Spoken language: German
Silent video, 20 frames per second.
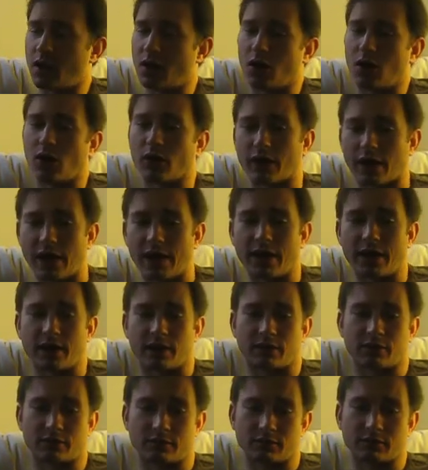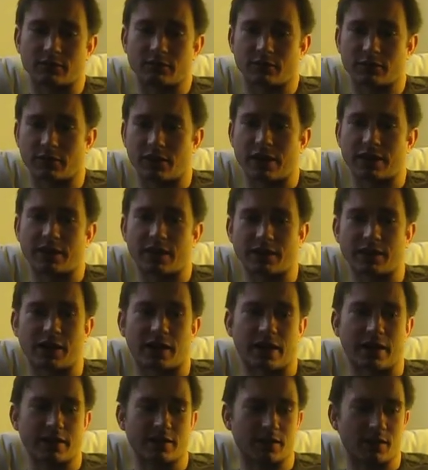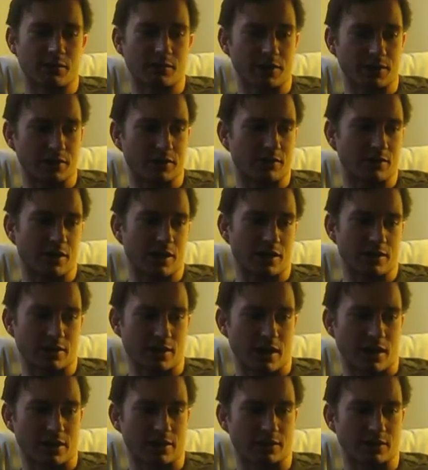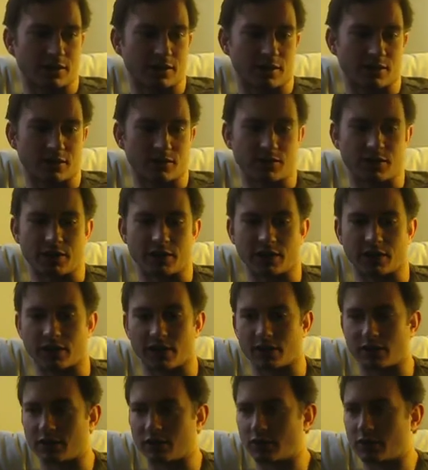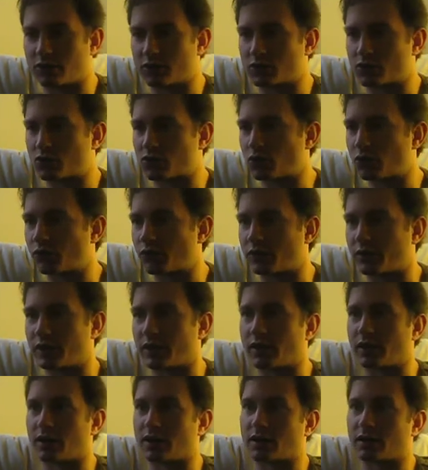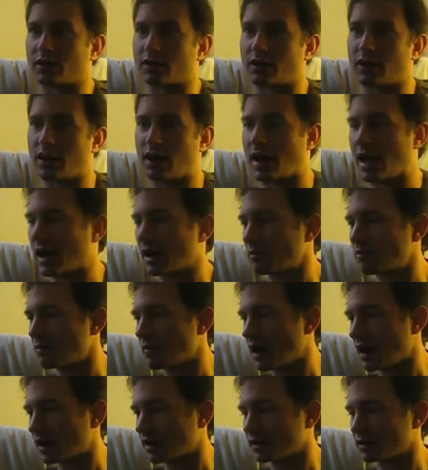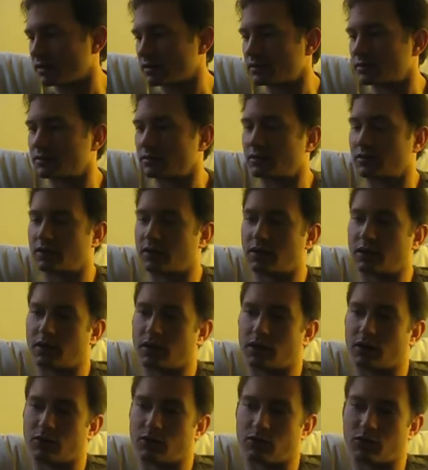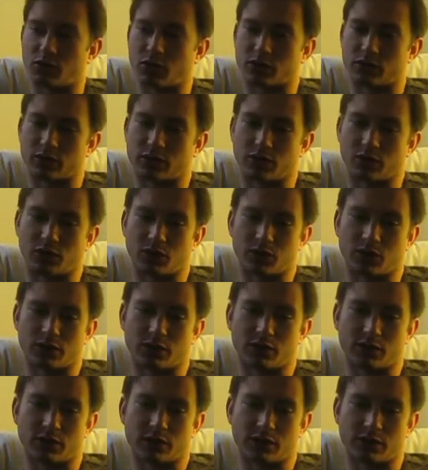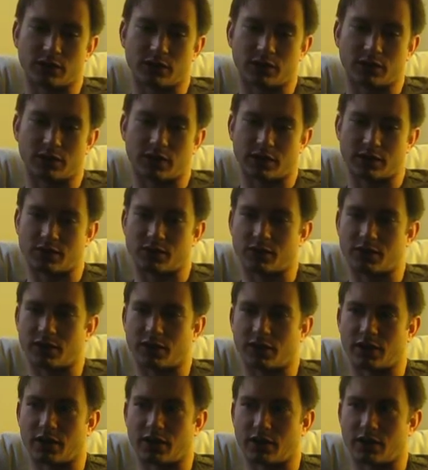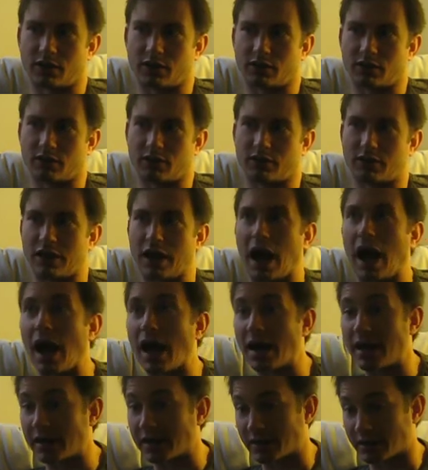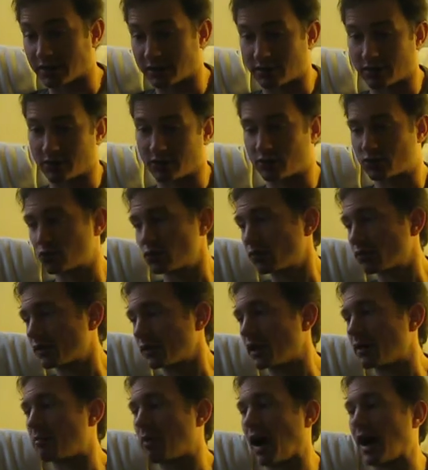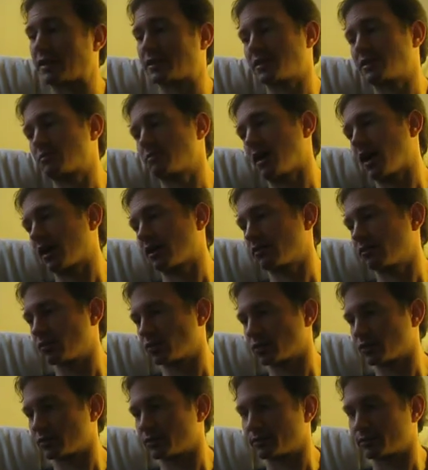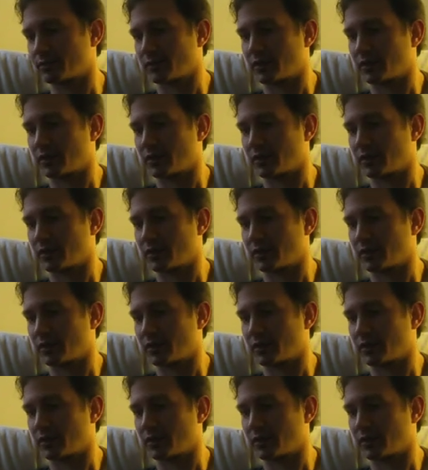Okay, vielleicht hat er recht damit, wenn er sagt, dass wir zu viel Lärm machen würden und dass wir vielleicht zu viele Partys machen würden.